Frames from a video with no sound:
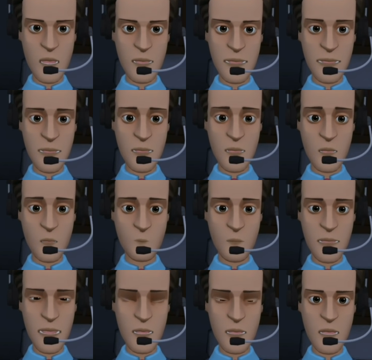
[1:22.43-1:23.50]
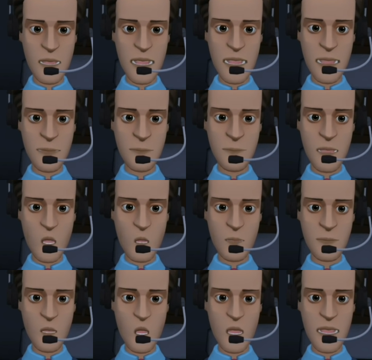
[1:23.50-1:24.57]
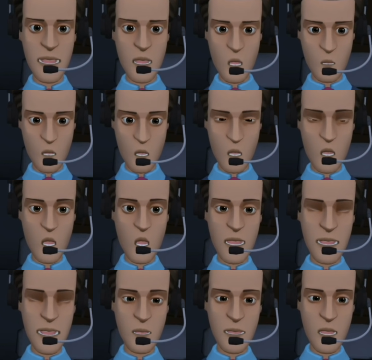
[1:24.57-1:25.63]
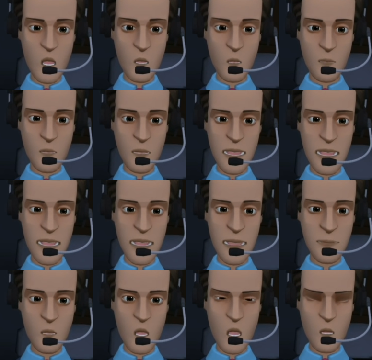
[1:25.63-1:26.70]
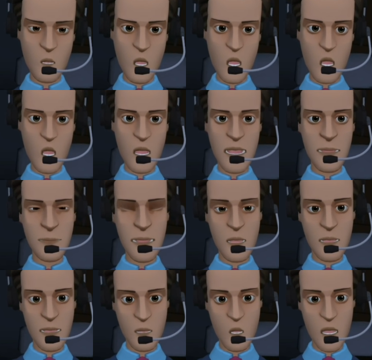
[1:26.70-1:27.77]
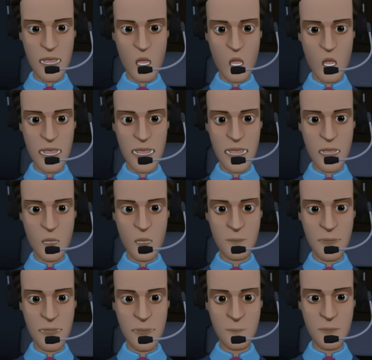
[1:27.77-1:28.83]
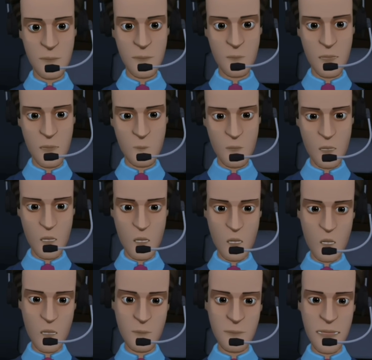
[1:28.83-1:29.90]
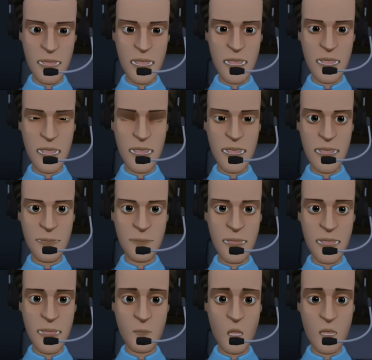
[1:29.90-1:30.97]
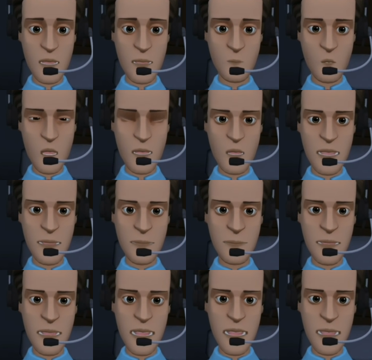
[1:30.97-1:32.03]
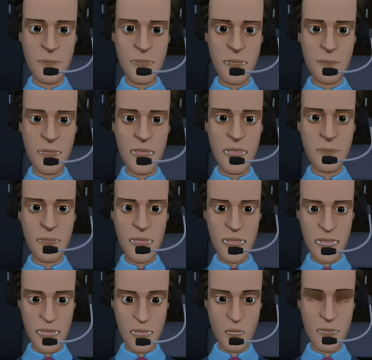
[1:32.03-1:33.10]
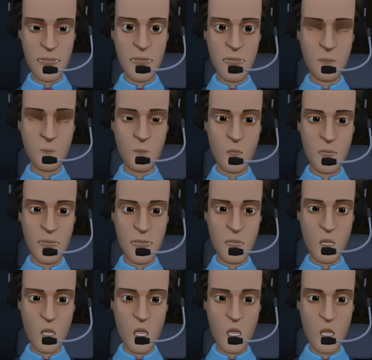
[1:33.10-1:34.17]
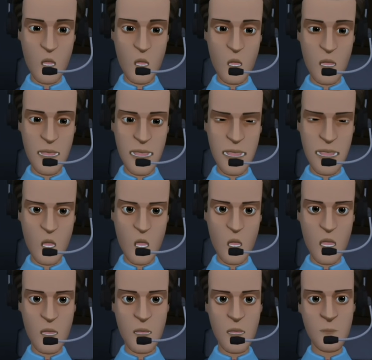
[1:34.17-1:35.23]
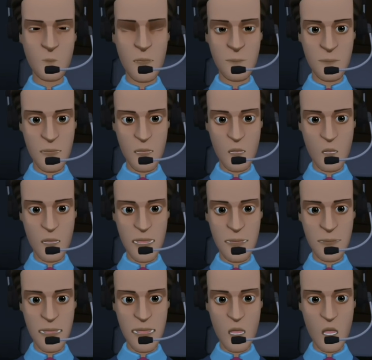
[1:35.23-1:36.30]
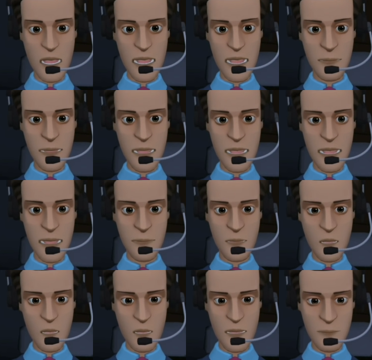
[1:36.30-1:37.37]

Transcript: কোচিং স্টাফ আছে সবাই কিন্তু ওয়ার্ক ভিসা পেয়ে গেছেন এবার দেখার যেটা বলা ছিল যে পনেরো থেকে ষোলো তারিখের মধ্যে ইস্টবেঙ্গলে ফুটবলাররা সবাই চলে যাবে তার মধ্যেই হয়তো কোচও চলে আসবে মানে কোচ এবং সাপোর্ট স্টাফও হয়তো প্লেয়ারদের সাথেই